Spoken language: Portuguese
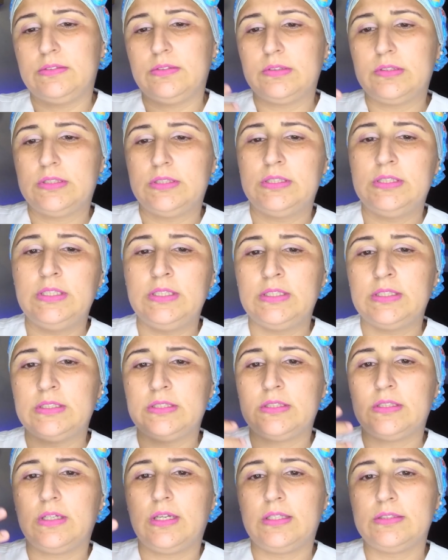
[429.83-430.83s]

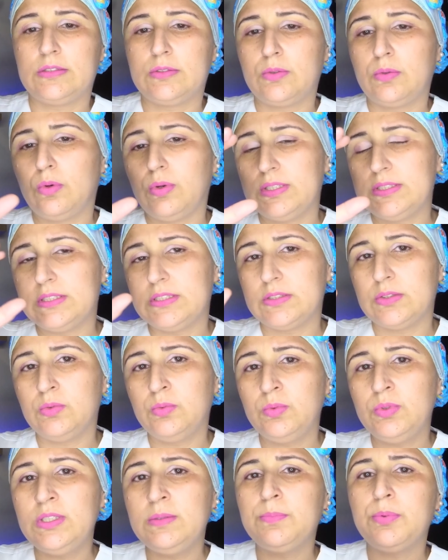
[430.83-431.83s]
toxinas, as coisas
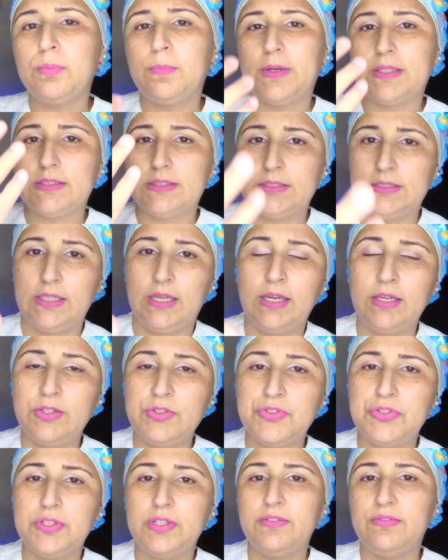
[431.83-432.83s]
ruins para o
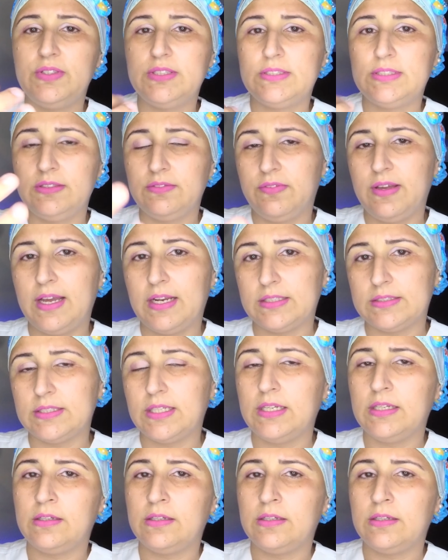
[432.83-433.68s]
paciente e vice-versa.